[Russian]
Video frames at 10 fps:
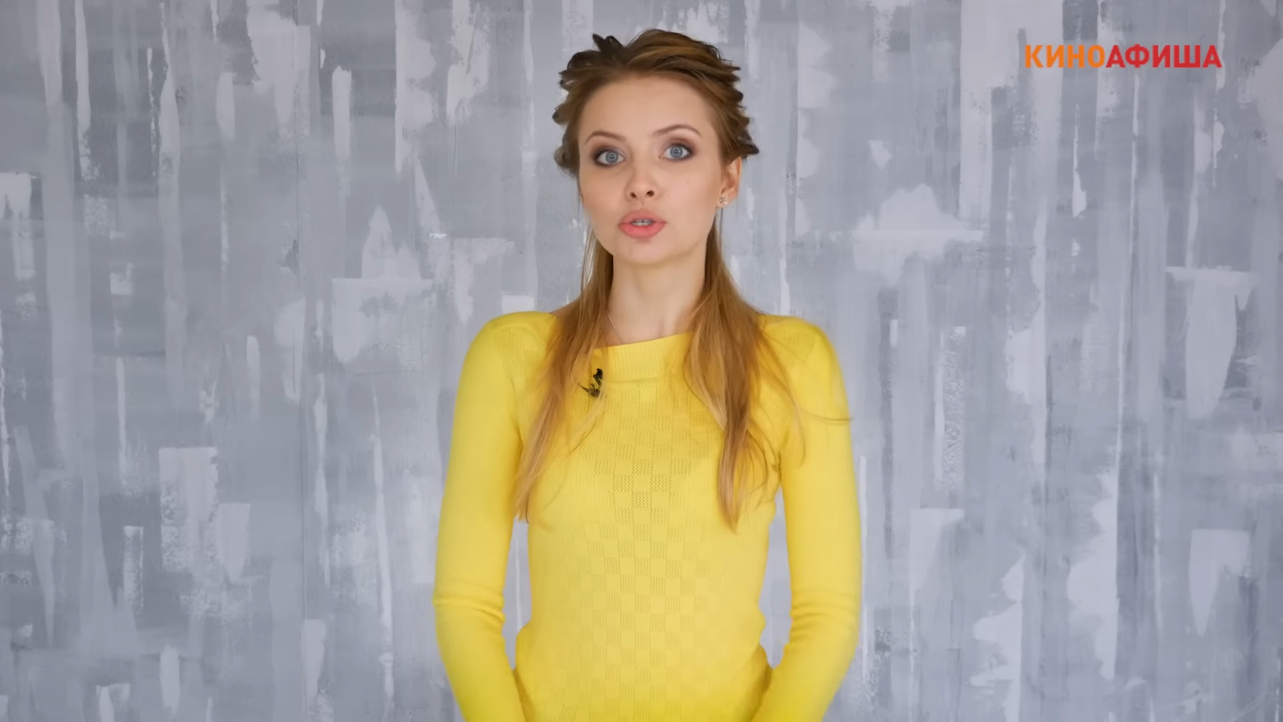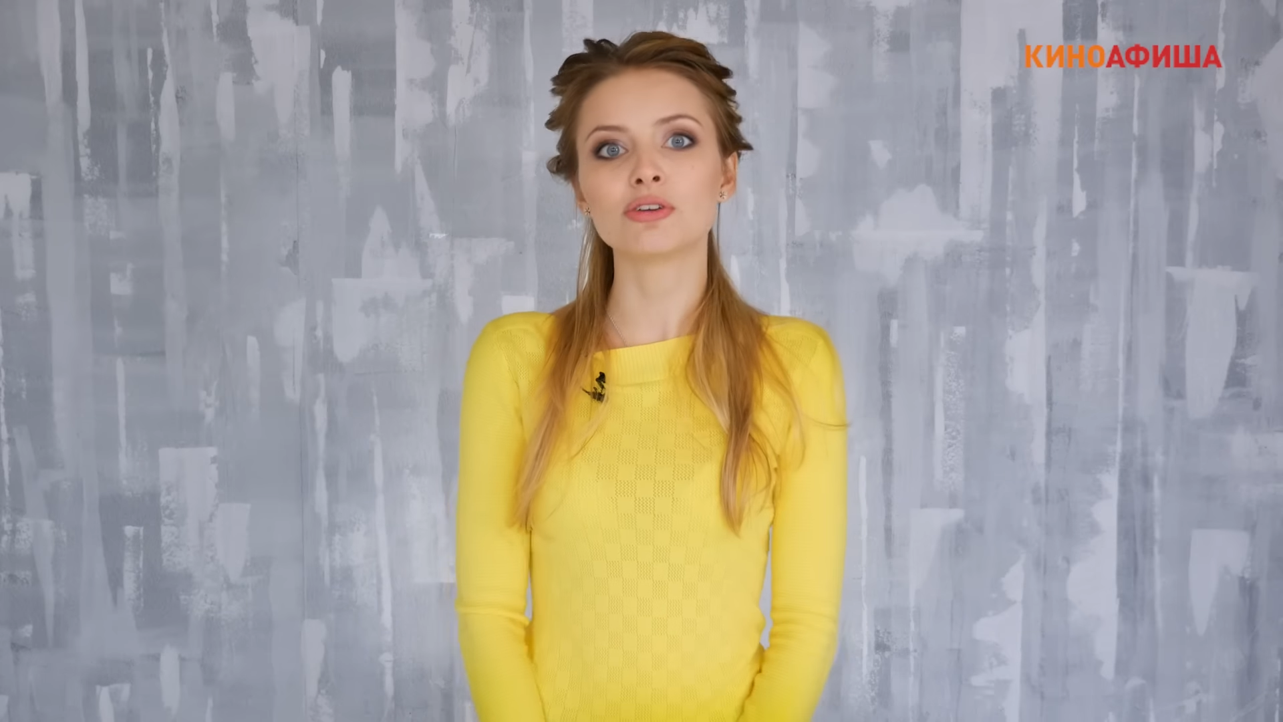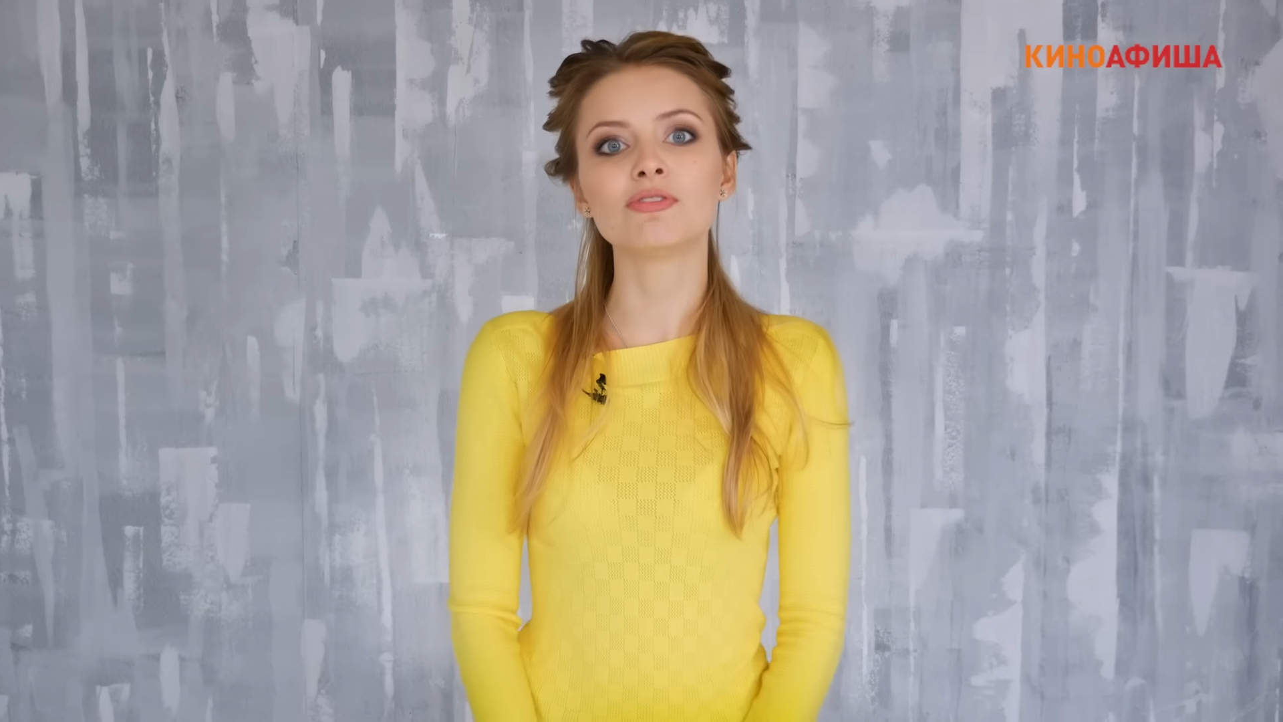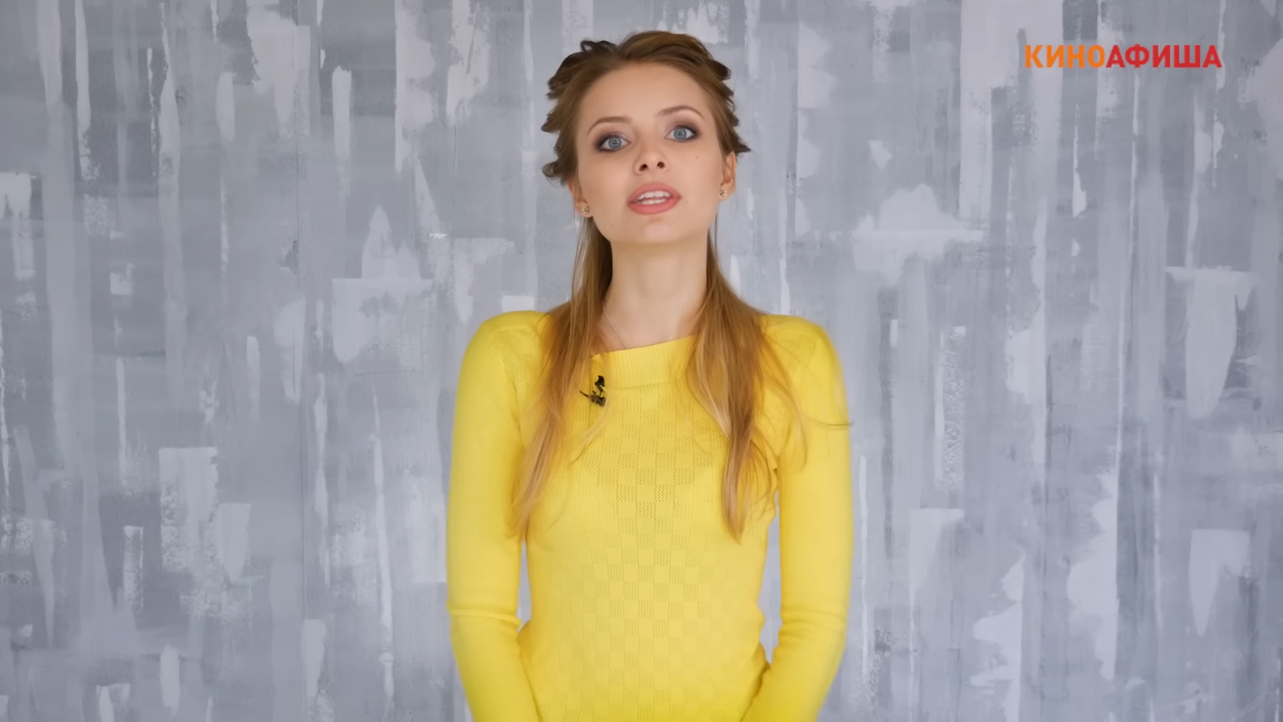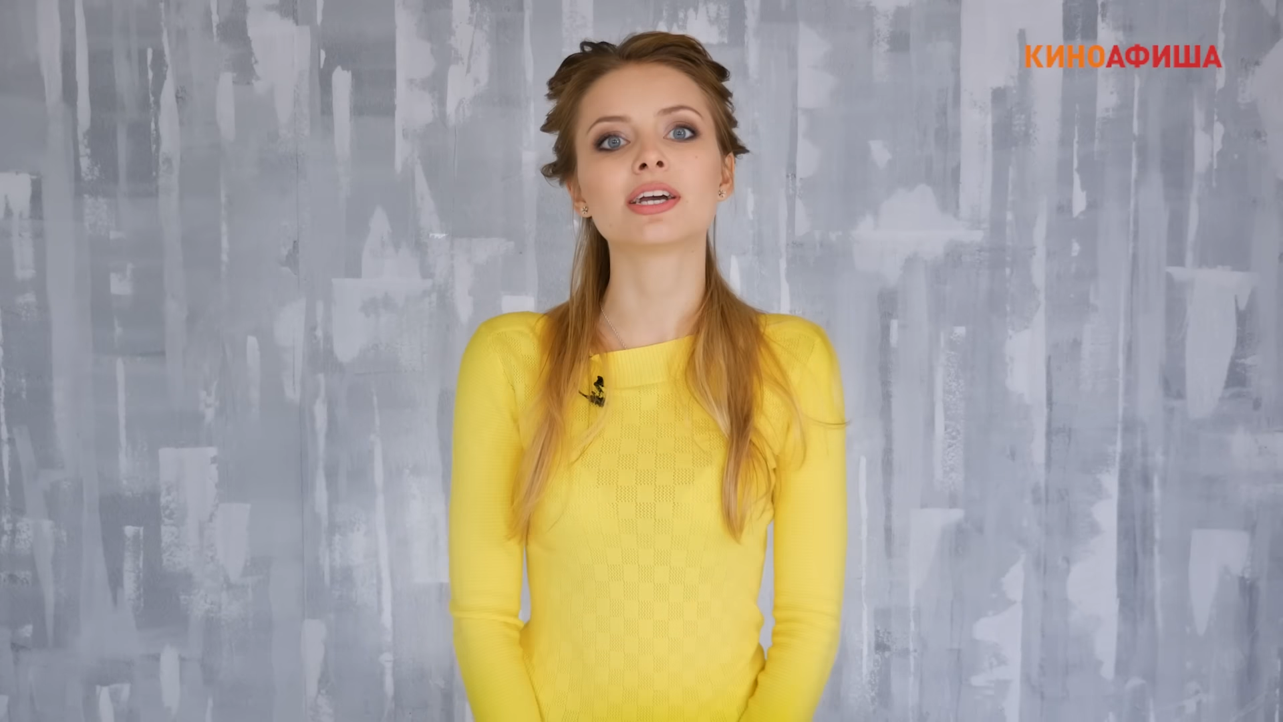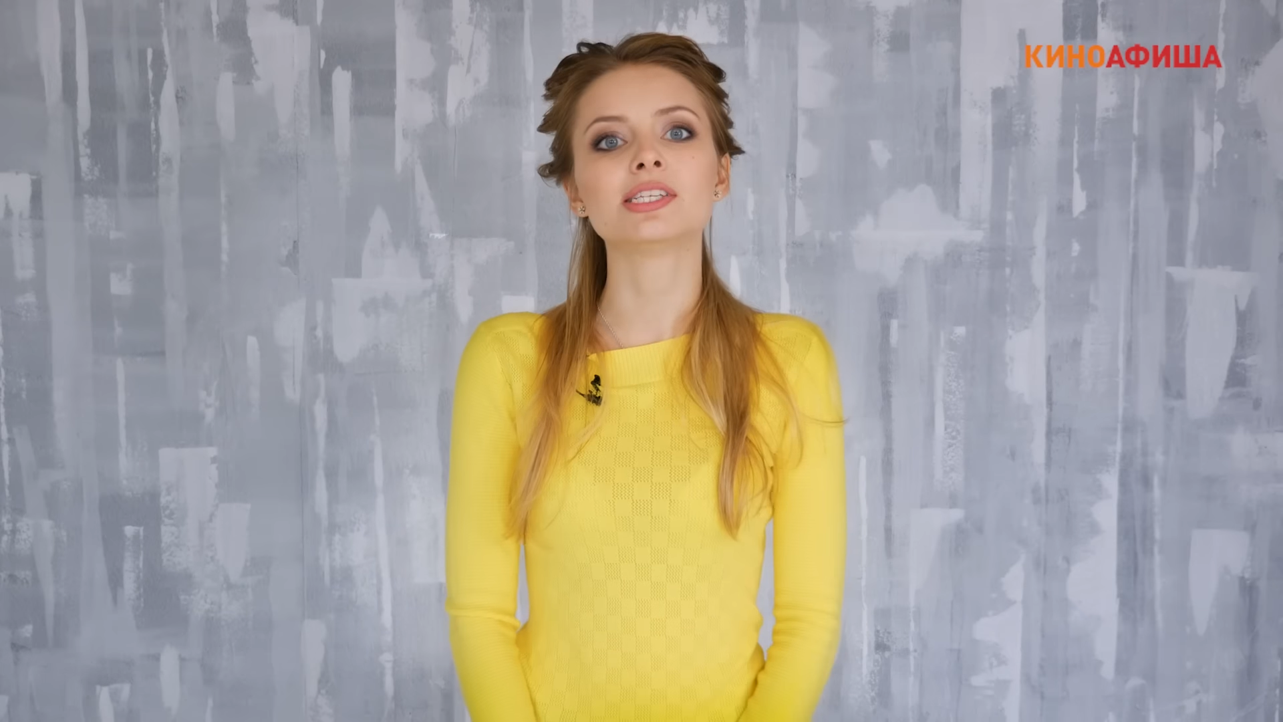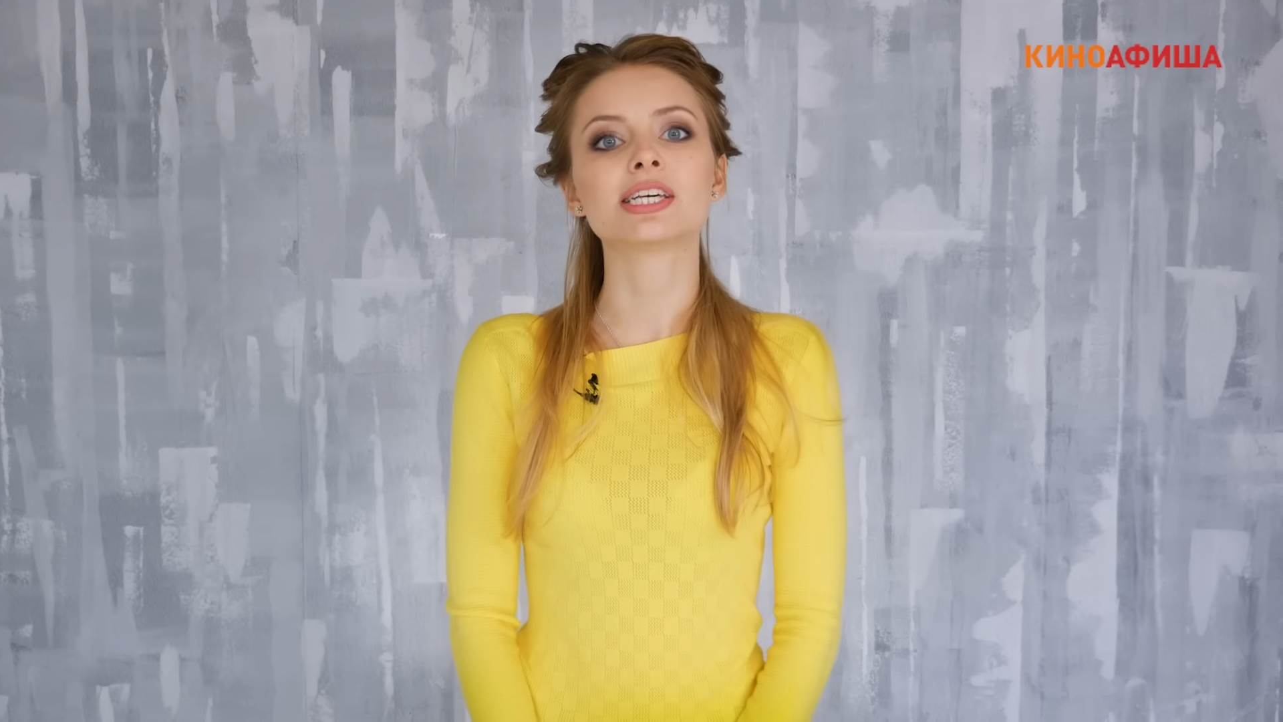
не выдохлись